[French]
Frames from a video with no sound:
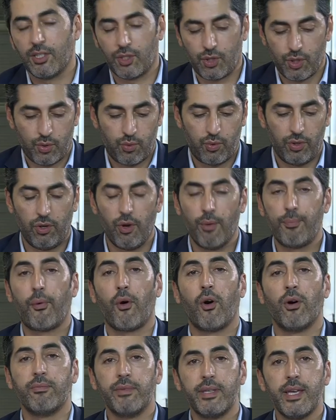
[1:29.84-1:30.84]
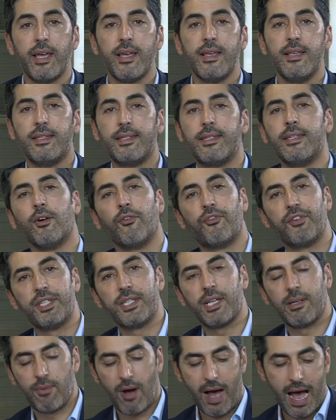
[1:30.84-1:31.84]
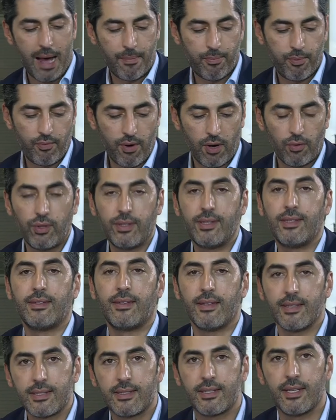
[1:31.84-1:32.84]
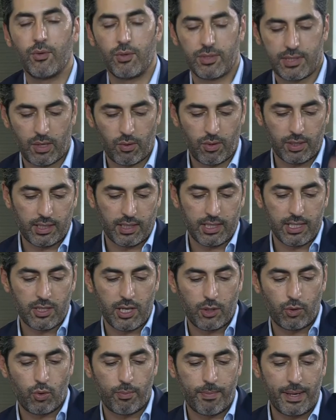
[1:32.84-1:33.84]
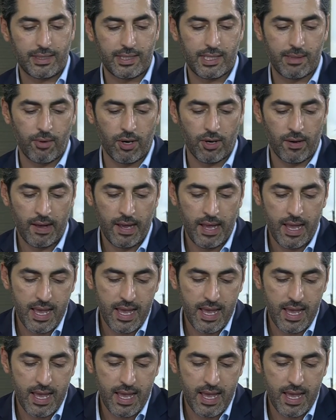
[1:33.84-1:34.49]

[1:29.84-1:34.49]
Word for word: je suis le premier ici officiellement à pouvoir le tester au Salon international du bâtiment.